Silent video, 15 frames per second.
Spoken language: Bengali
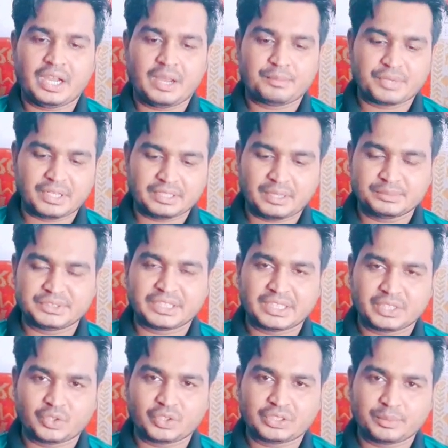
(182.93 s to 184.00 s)
আমরা আমি
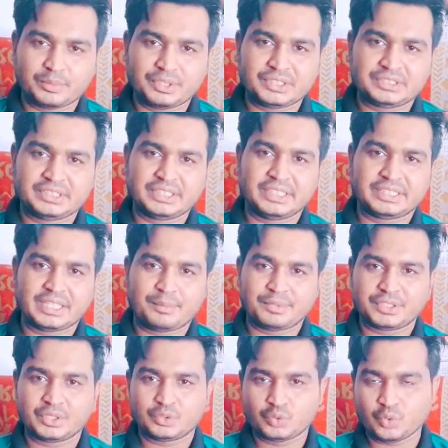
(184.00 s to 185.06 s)
যেখানে কথা বলতেছি এটা
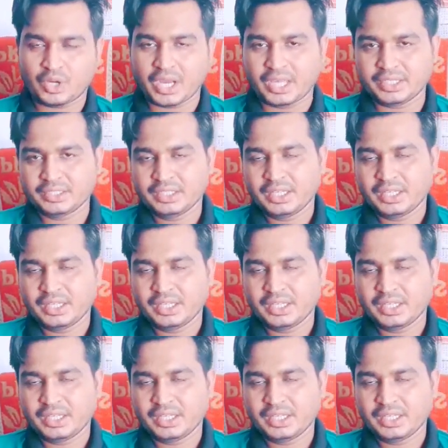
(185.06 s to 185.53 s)
আমাদের দোকান